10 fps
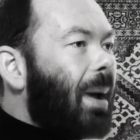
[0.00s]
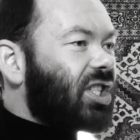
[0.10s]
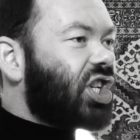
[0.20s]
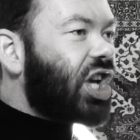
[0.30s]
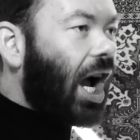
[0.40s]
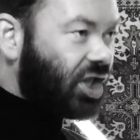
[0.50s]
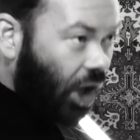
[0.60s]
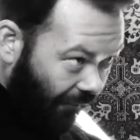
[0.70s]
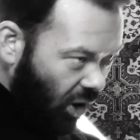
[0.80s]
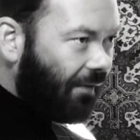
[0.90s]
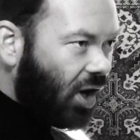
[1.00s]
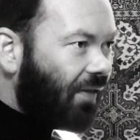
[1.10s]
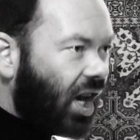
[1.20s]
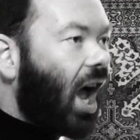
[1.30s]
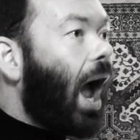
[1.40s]
venez, venez,
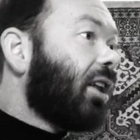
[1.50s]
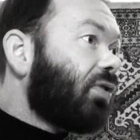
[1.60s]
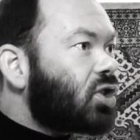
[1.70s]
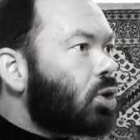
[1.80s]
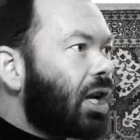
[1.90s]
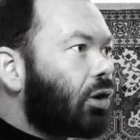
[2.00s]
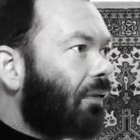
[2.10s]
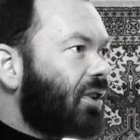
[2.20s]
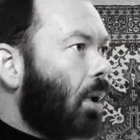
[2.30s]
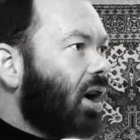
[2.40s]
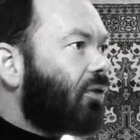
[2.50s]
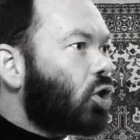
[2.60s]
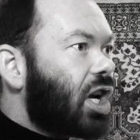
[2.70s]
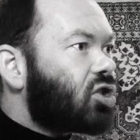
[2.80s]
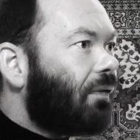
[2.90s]
venez. Eh, de toute façon, c'est le confinement, les
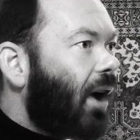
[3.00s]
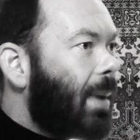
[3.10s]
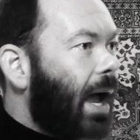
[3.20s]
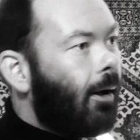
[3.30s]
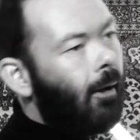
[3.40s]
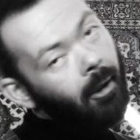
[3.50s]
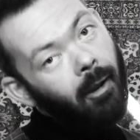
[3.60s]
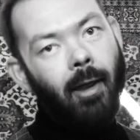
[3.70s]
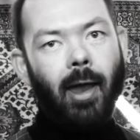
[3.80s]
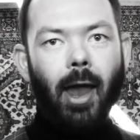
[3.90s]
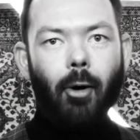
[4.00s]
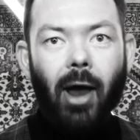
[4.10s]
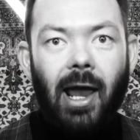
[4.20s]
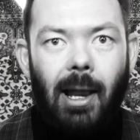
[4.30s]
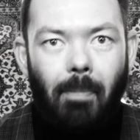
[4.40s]
frontières sont fermées. Eh
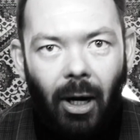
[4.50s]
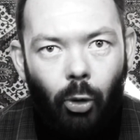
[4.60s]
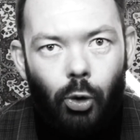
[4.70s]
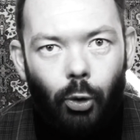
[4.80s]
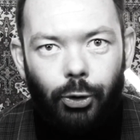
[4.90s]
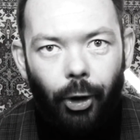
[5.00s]
ouais, il est pas con, Young